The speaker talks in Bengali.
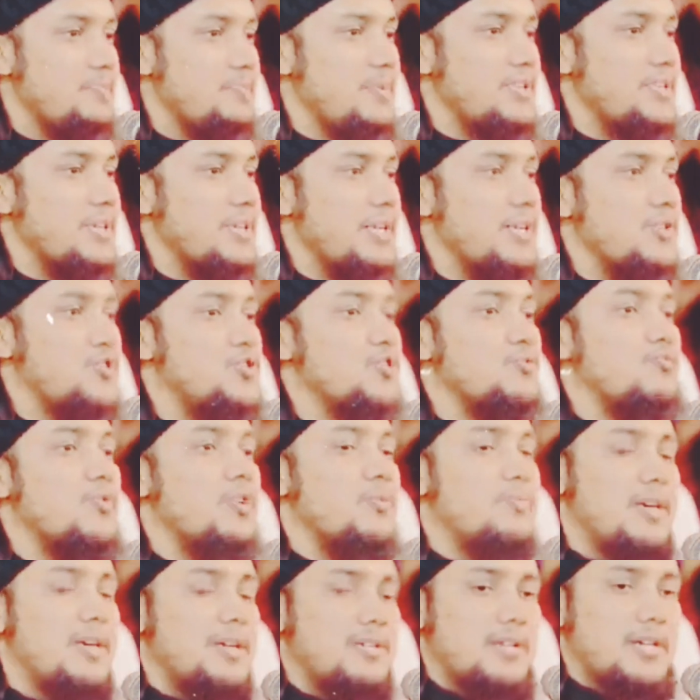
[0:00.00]
স্পেশালি
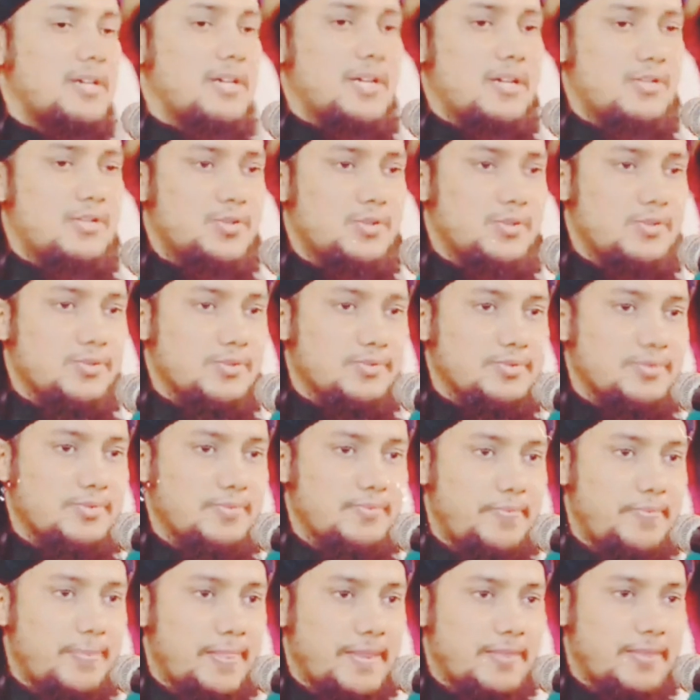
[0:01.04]
যুবক ভাই যারা আছো
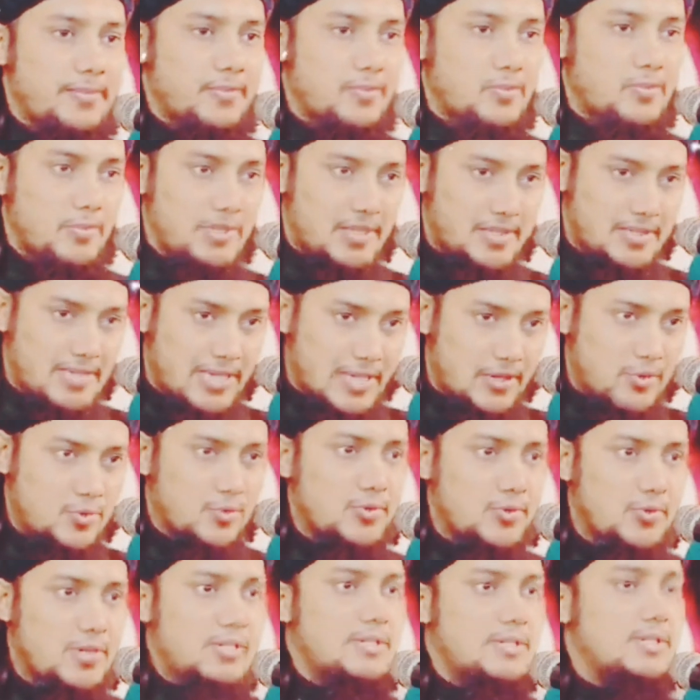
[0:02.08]
তোমাদের
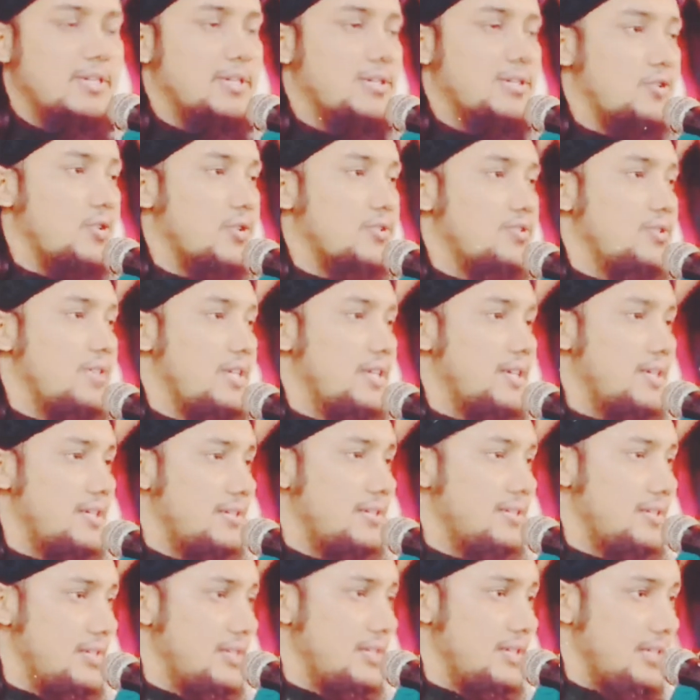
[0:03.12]
তারুণ্য আছে রক্তের
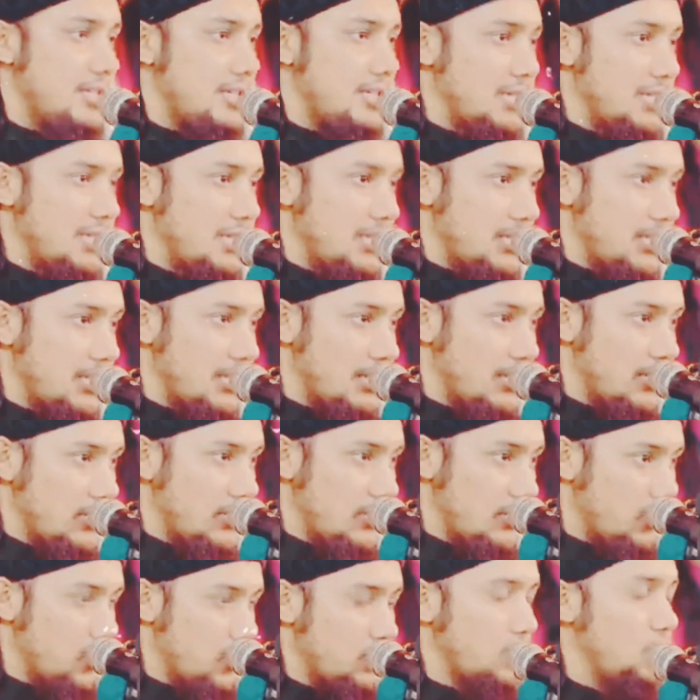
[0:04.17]

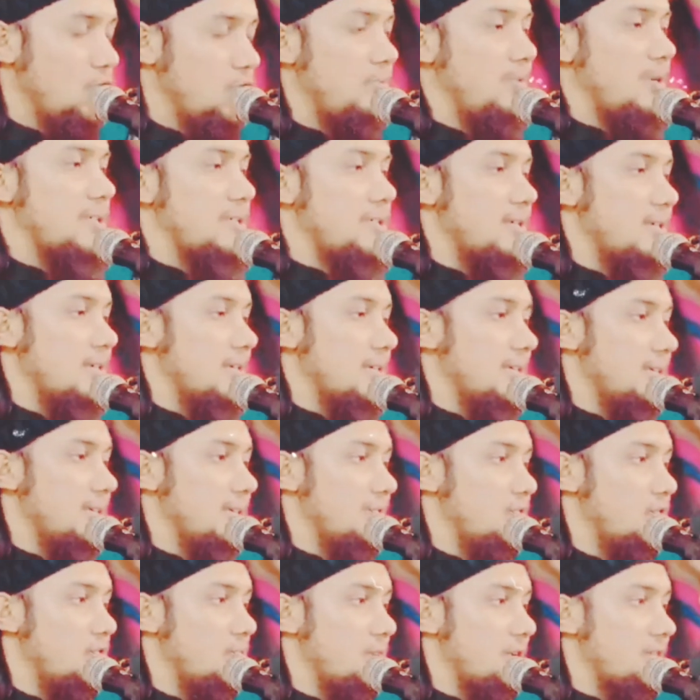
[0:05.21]
উদ্যম আছে
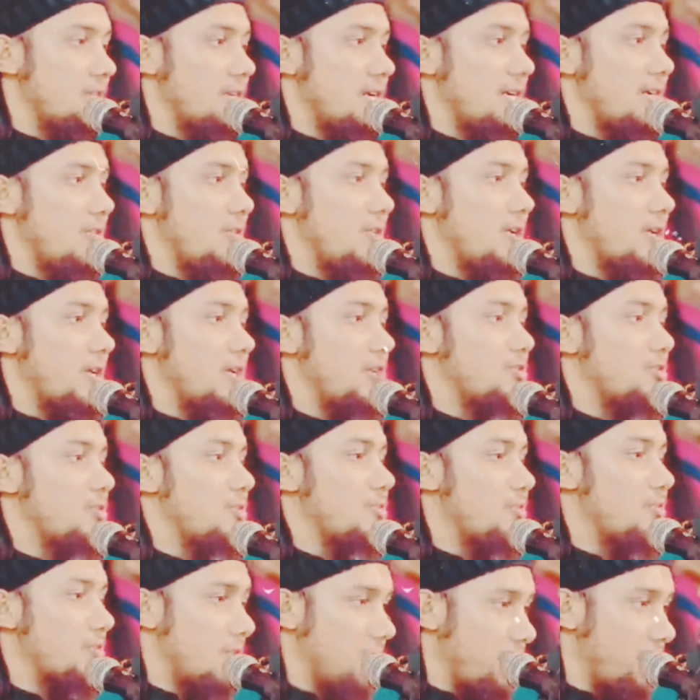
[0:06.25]
তোমরা চাইলে অনেক
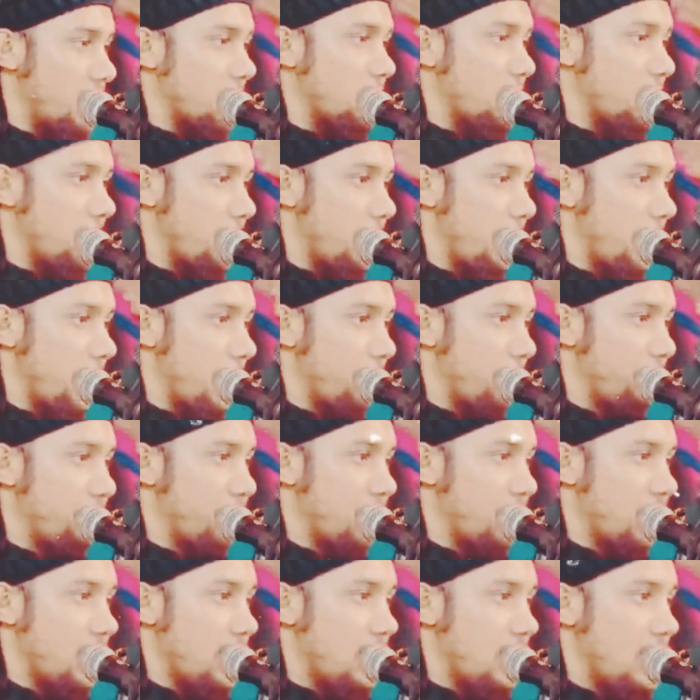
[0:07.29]
কিছুই করতে পারো
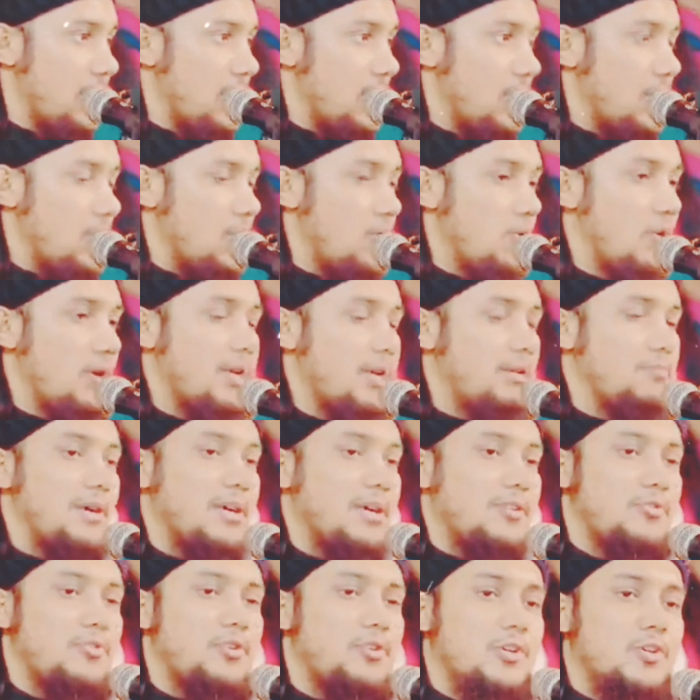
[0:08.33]
অনেক
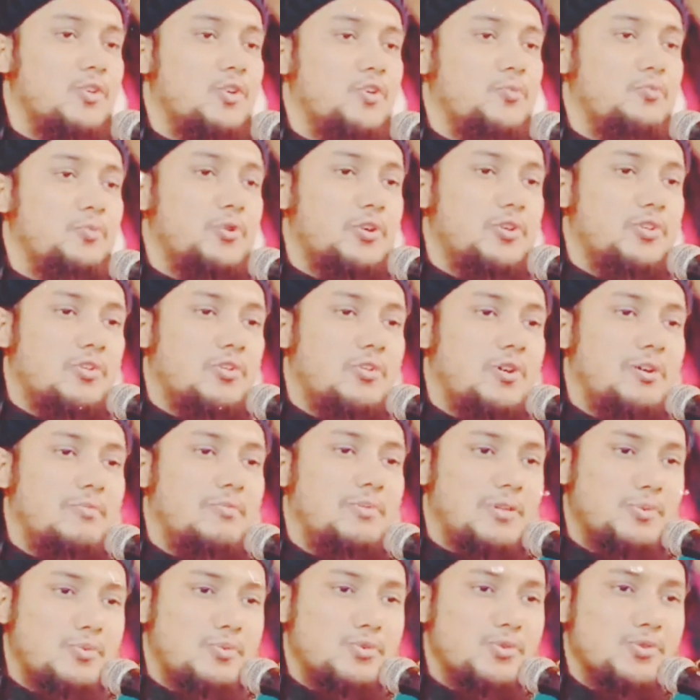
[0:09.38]
বার্ধক্যে উপনীত হওয়া
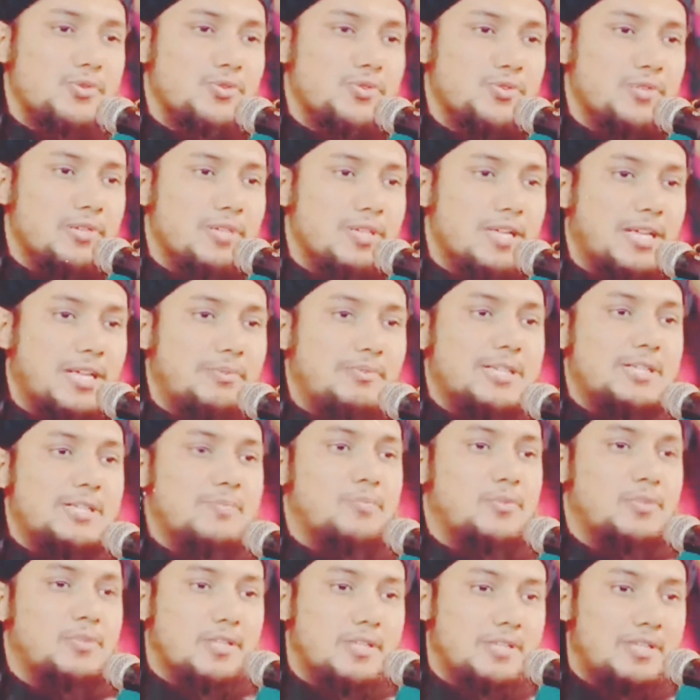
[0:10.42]
মানুষ নামাজ
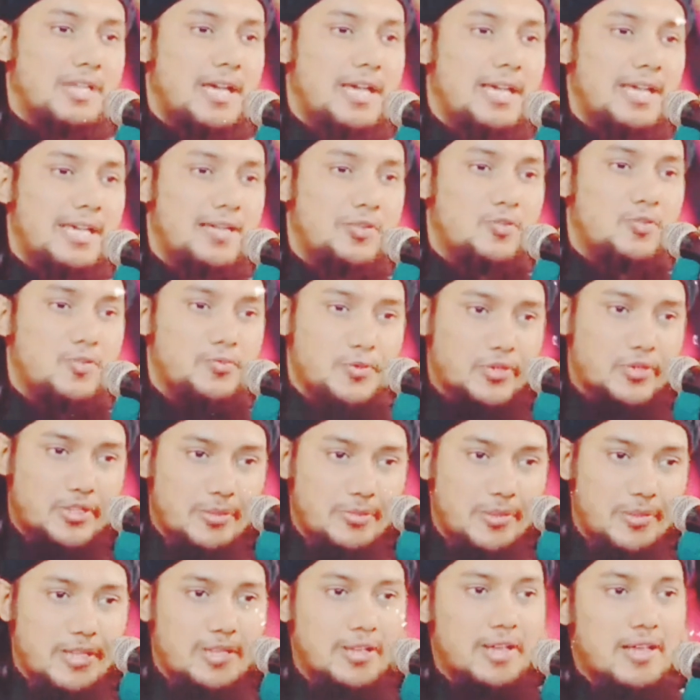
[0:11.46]
পড়তে চায় কিন্তু
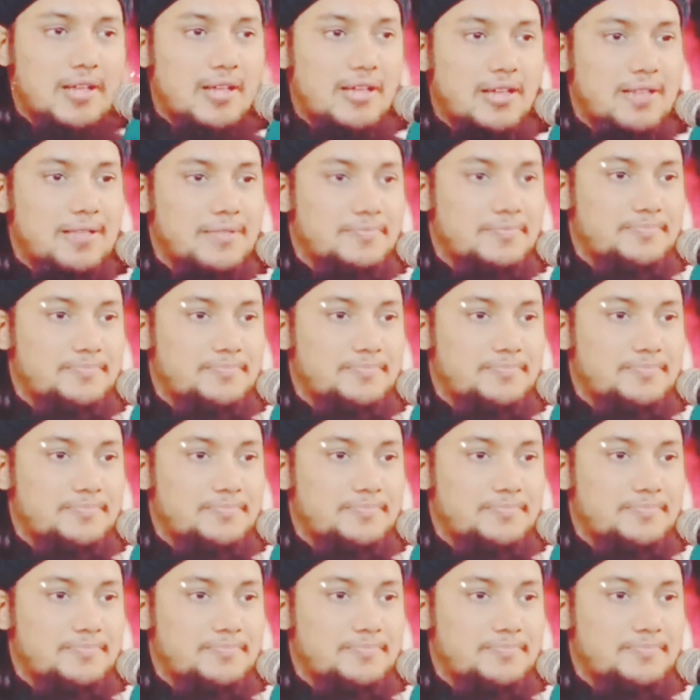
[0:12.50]
পড়তে পারে না